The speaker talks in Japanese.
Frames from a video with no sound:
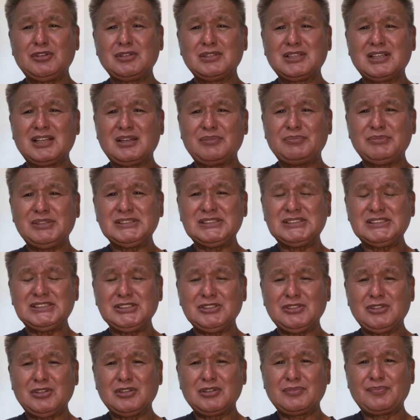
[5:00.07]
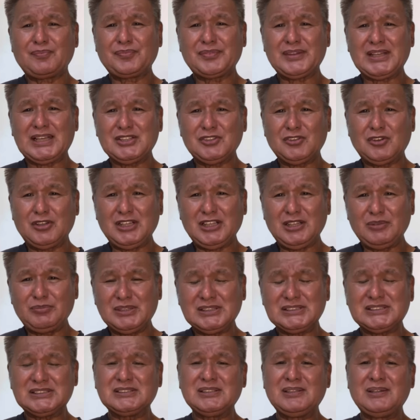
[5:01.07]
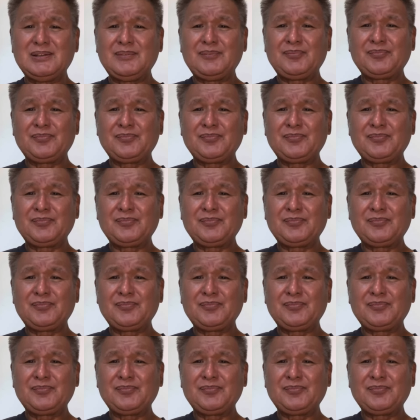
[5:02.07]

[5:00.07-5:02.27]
うな道をたどります